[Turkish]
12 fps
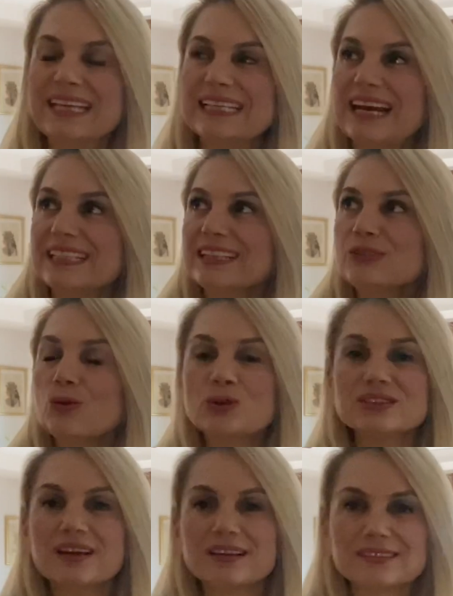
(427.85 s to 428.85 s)
Yani hani o
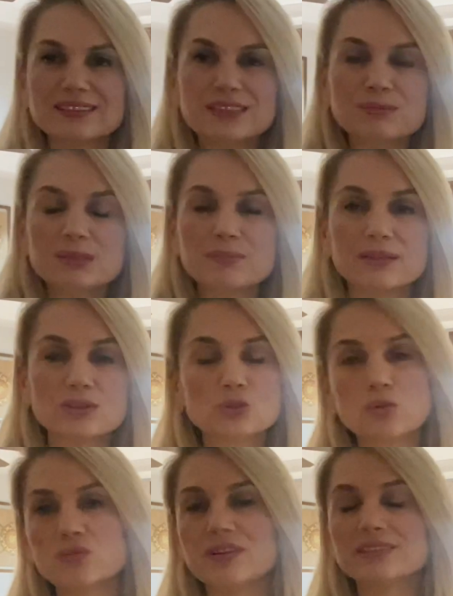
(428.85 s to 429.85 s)
kadar dediğim gibi
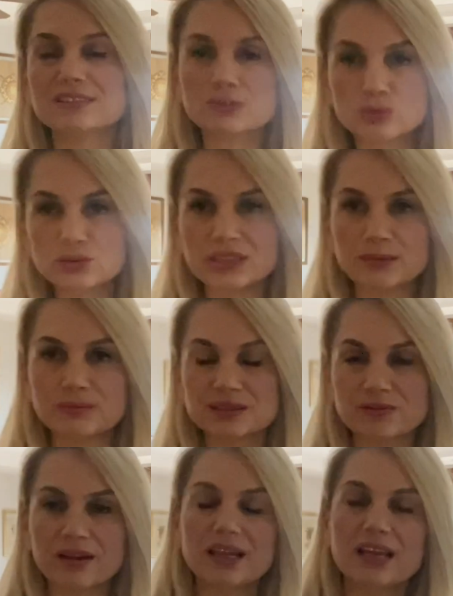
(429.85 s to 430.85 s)
çok fazla
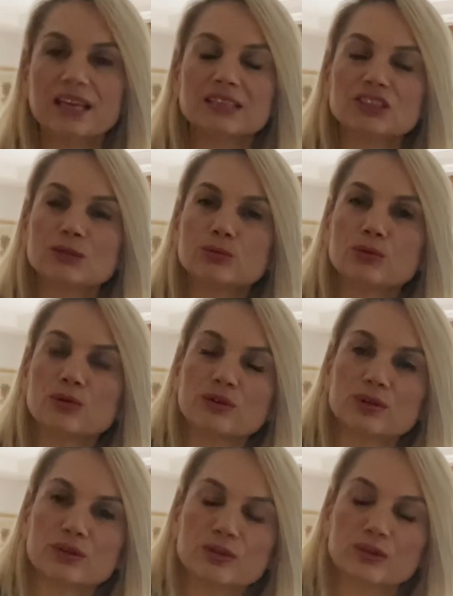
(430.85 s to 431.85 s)
gündemimiz var. İşte bu
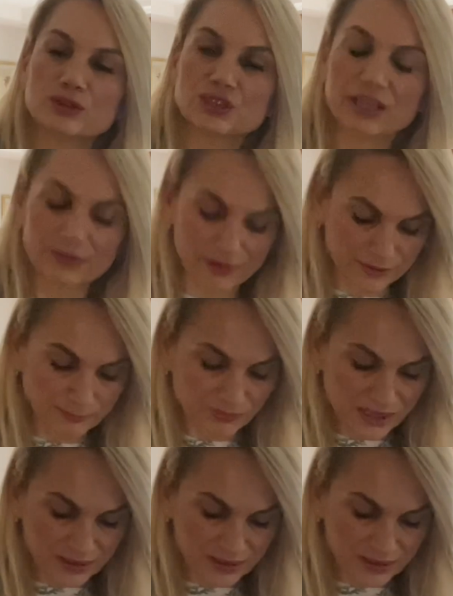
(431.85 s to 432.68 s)
şey var.